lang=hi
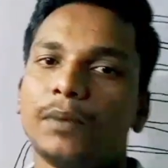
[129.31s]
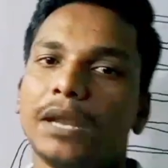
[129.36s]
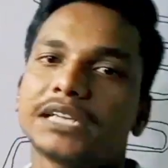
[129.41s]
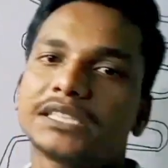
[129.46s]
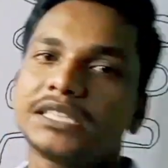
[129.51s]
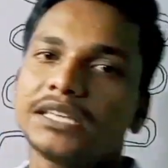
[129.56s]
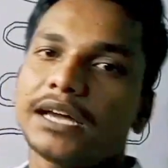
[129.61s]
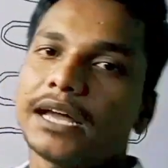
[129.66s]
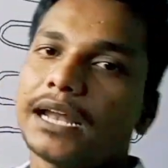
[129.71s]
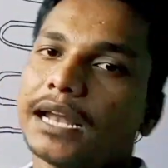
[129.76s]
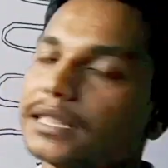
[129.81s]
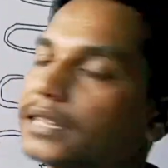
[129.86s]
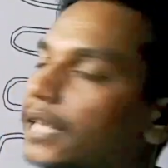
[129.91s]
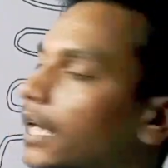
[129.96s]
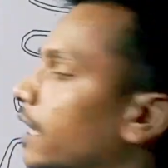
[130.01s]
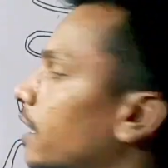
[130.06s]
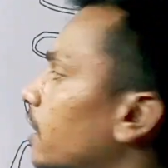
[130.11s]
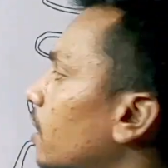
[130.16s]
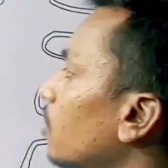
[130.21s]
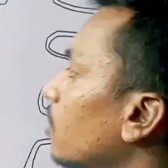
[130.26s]
फ्लेक्सिंग
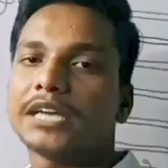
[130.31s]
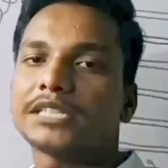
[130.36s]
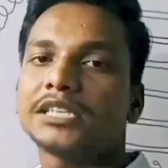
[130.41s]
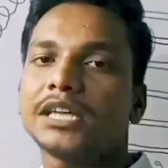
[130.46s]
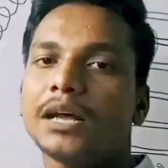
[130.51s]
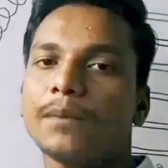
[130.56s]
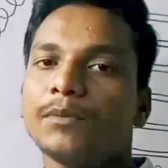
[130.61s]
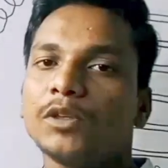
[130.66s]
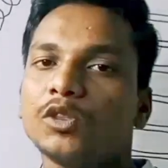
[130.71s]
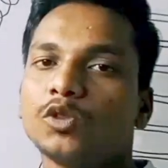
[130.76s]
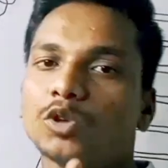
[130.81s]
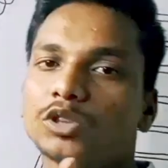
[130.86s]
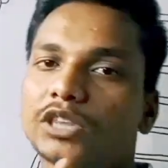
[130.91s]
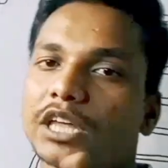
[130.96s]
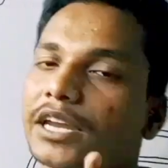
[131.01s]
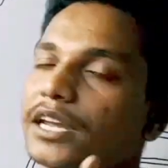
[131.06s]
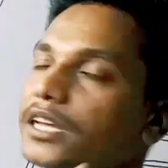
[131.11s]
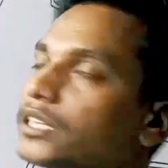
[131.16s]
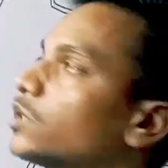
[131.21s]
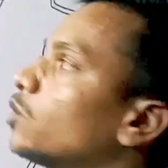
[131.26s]
कहलाता है फ्लेक्सिंग अपना दो
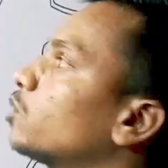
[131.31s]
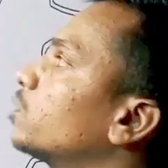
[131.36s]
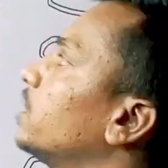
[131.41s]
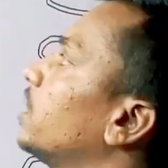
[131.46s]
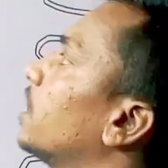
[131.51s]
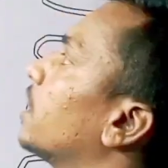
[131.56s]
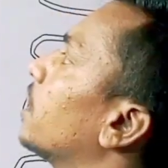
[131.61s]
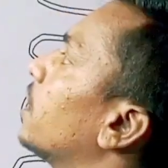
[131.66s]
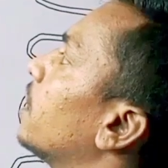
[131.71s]
तरीके से होती है